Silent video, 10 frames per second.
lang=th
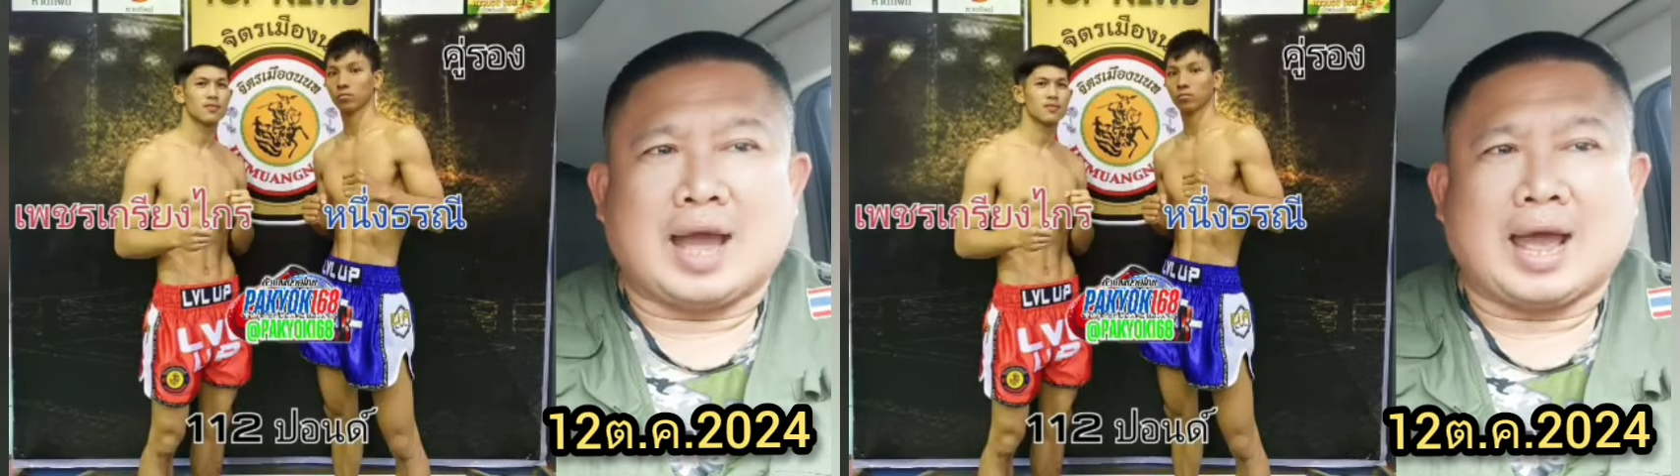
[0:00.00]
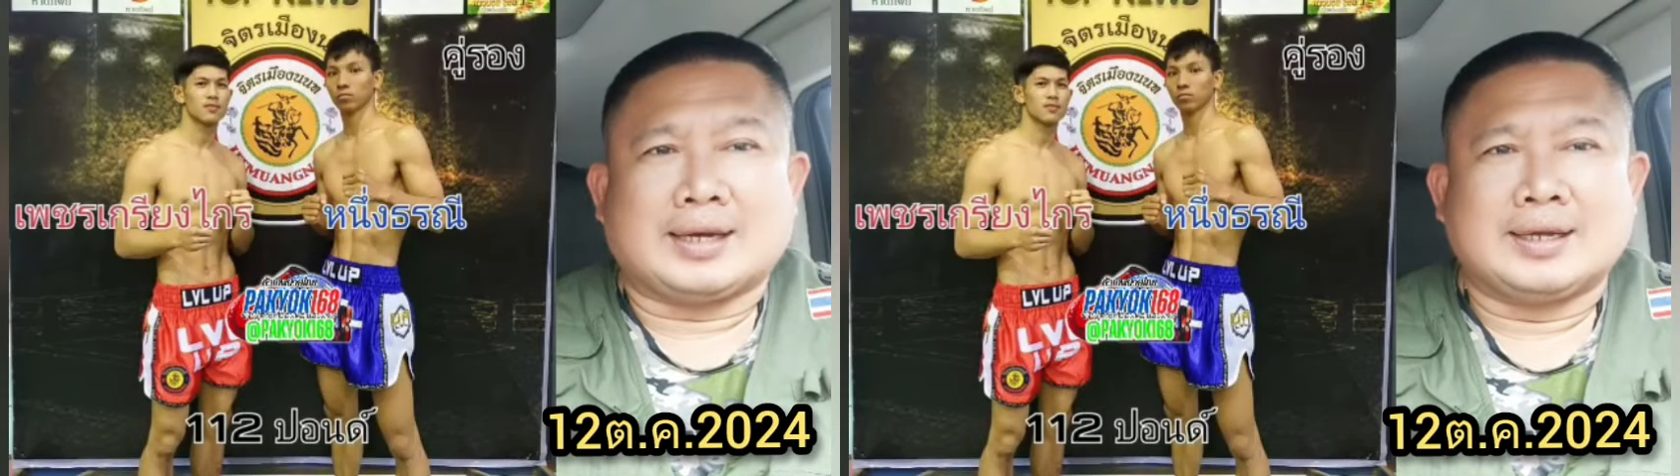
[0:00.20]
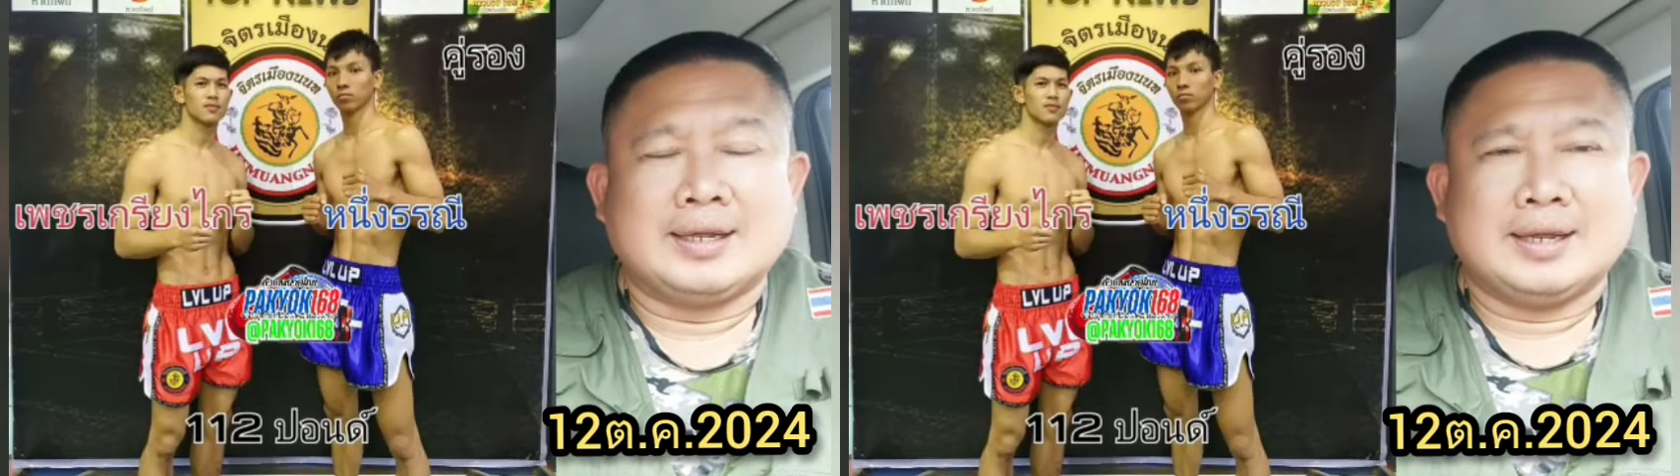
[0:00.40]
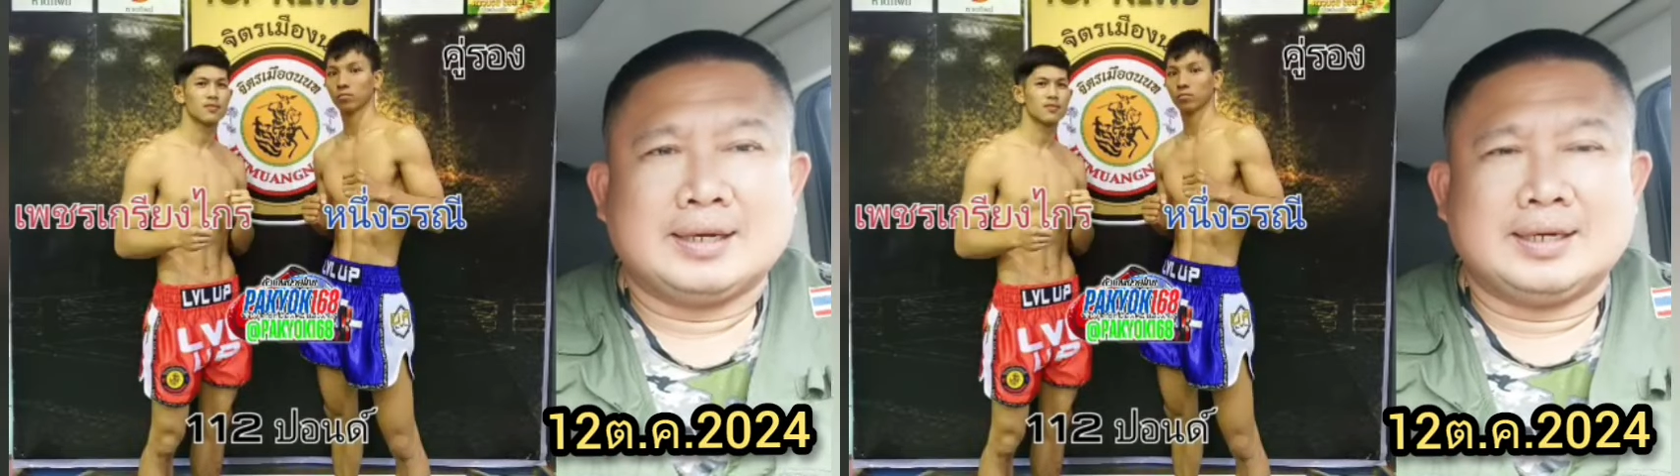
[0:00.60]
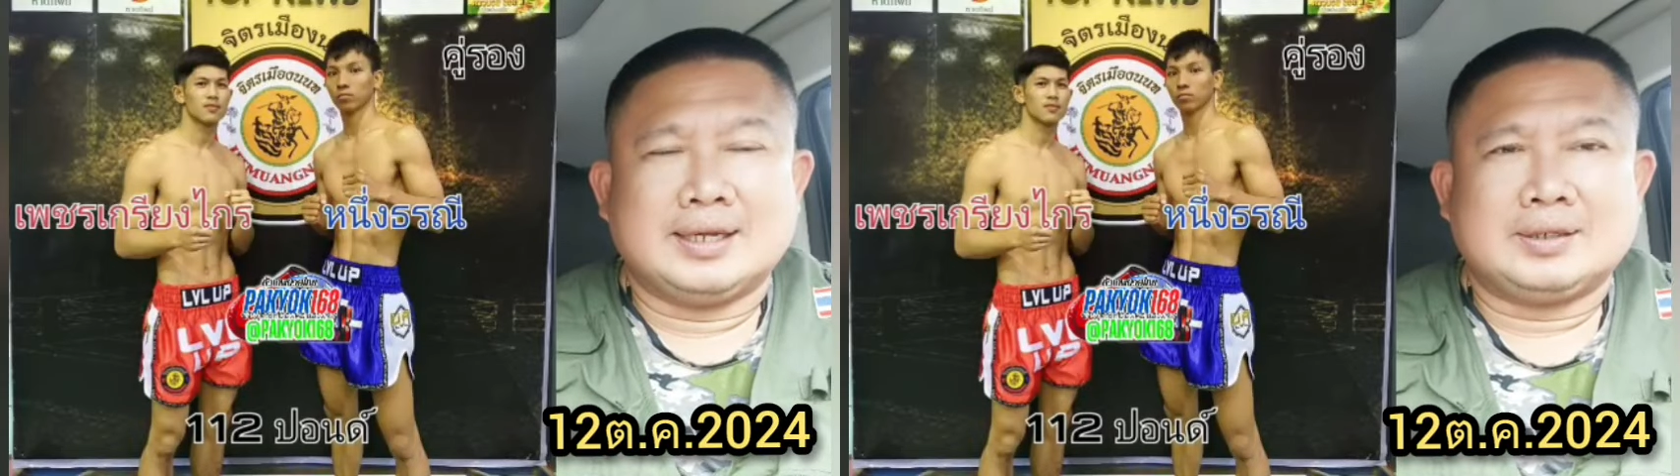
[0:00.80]
นั่น
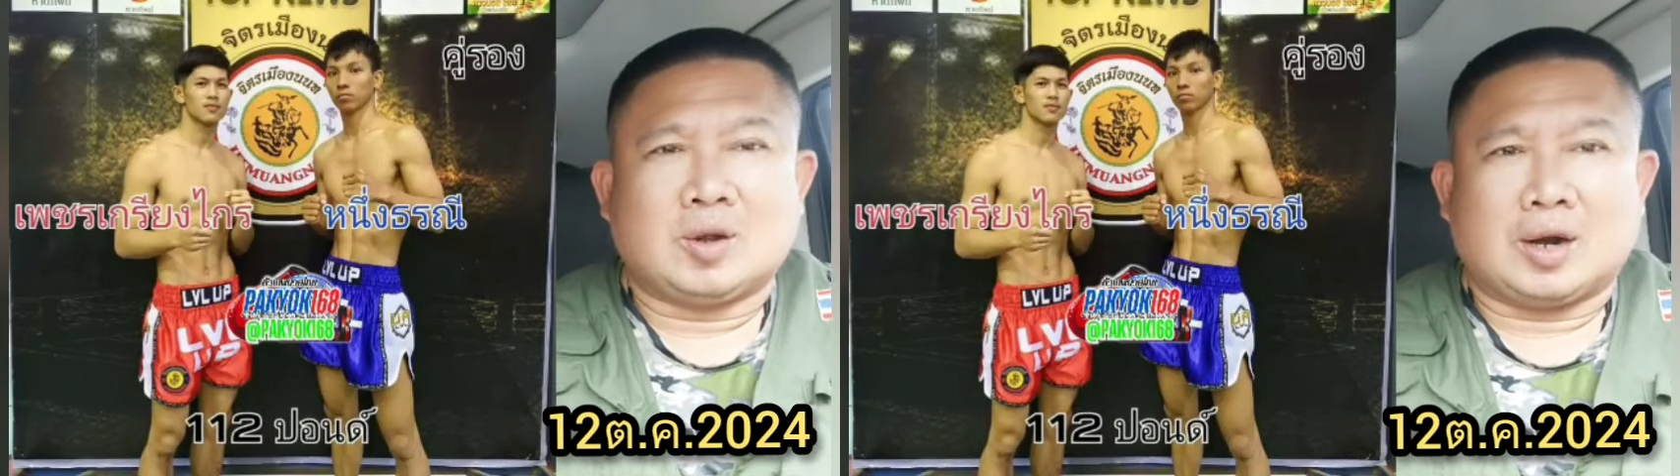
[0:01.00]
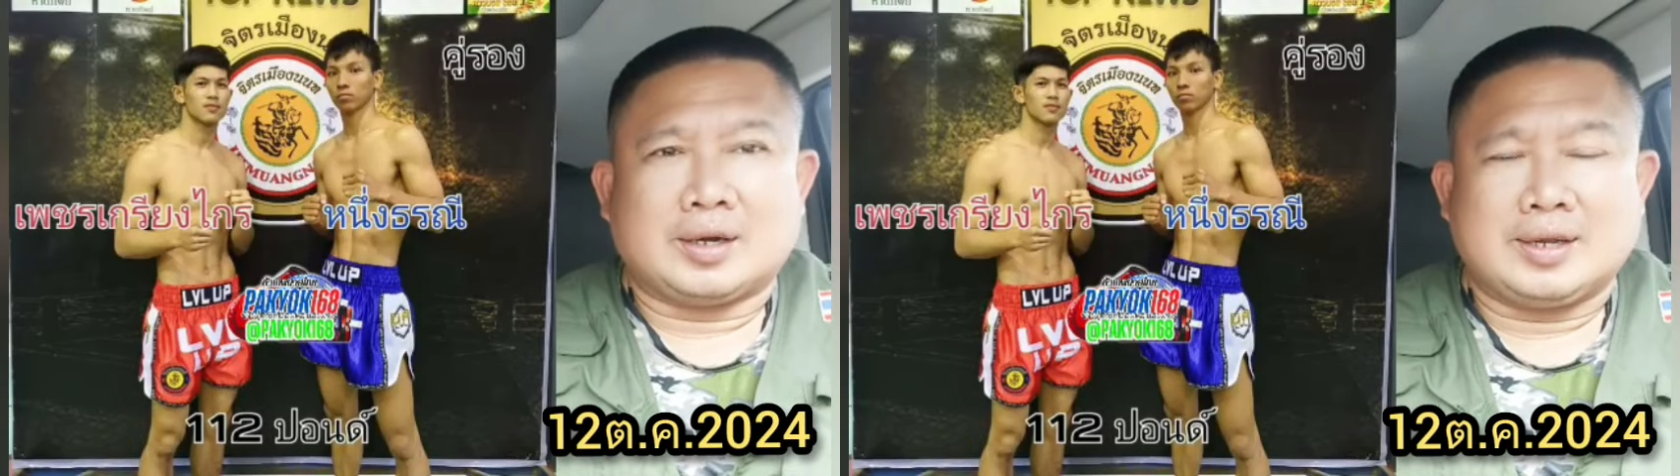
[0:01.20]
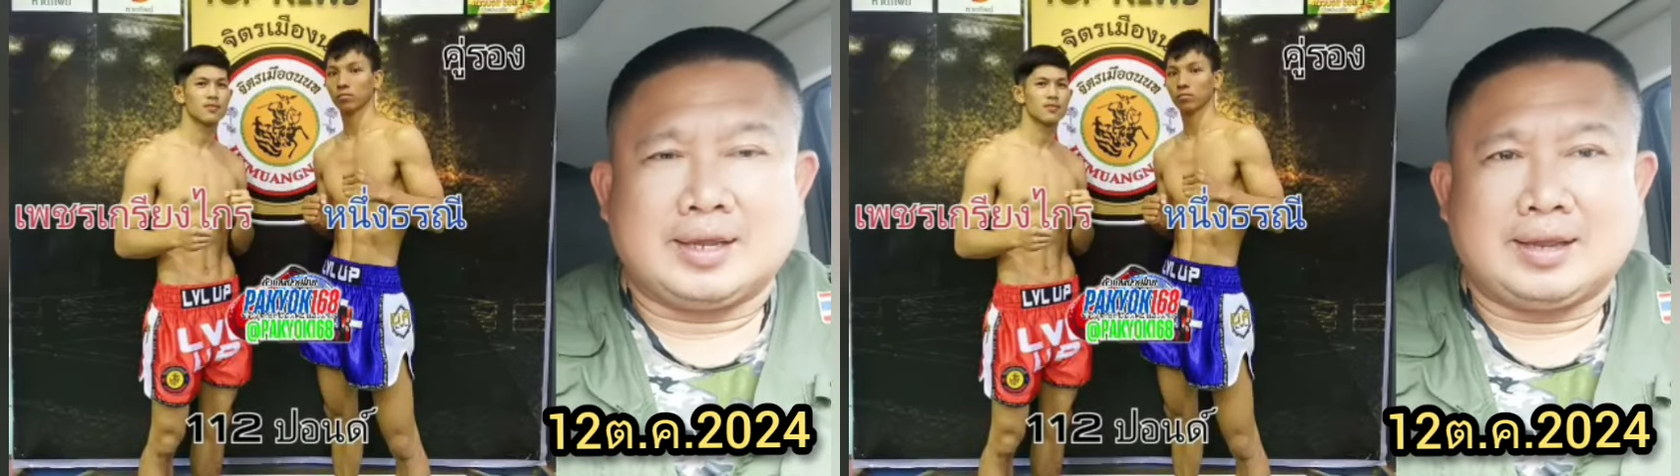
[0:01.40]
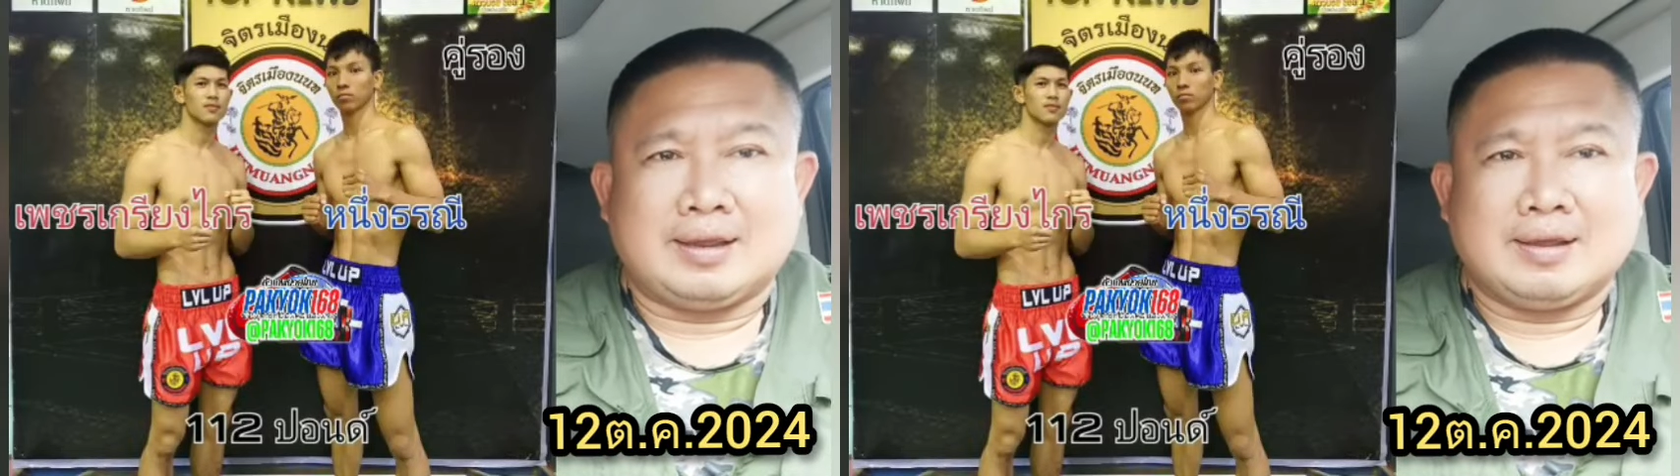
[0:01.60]
หนึ่งธรณี